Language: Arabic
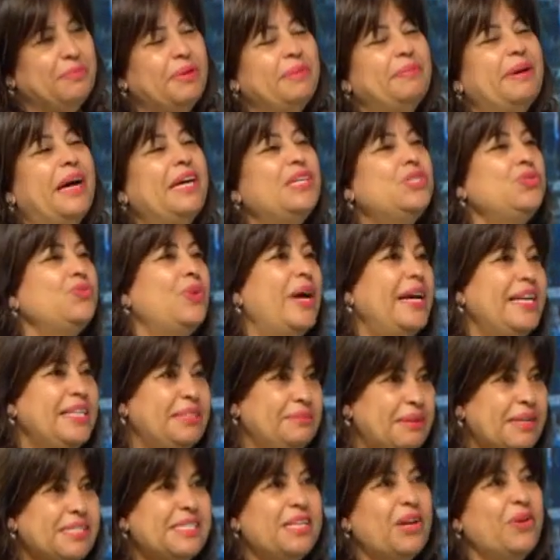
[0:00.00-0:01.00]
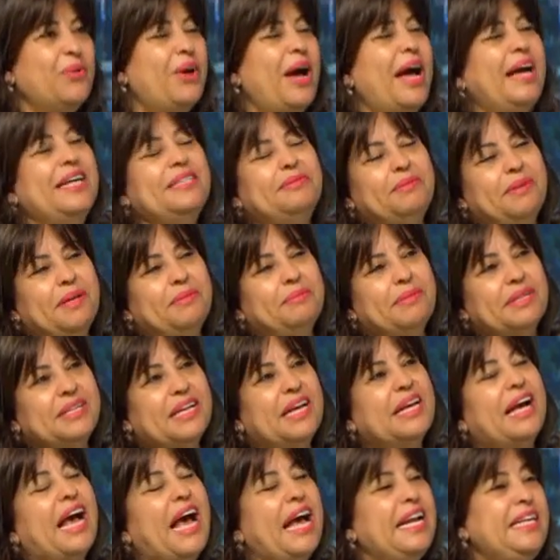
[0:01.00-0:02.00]
ما يبقاش واحد بس اللي قاعد بيعمل
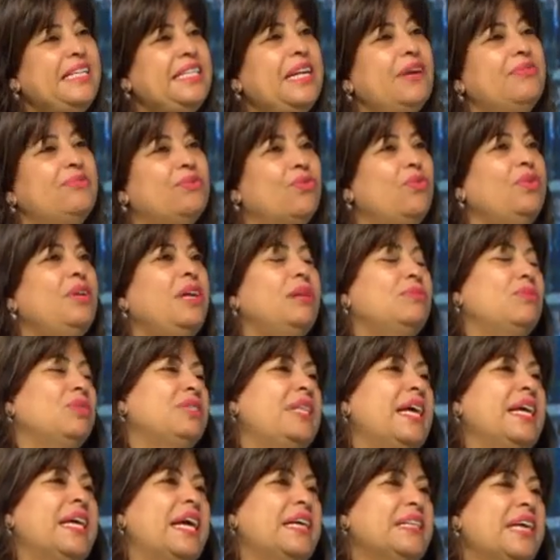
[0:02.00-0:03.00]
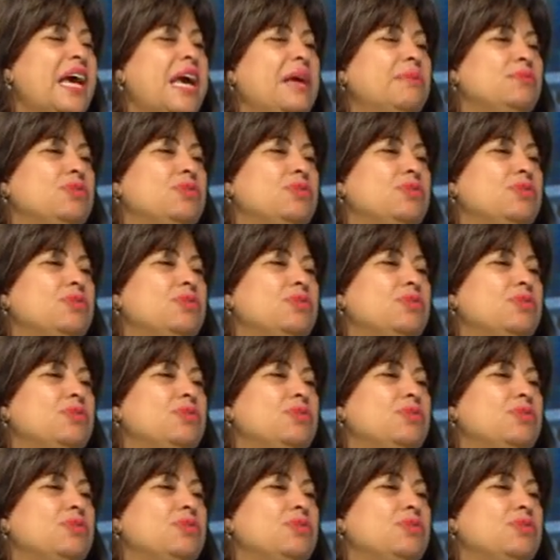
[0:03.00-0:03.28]
كده خلينا في كل المنتجات مش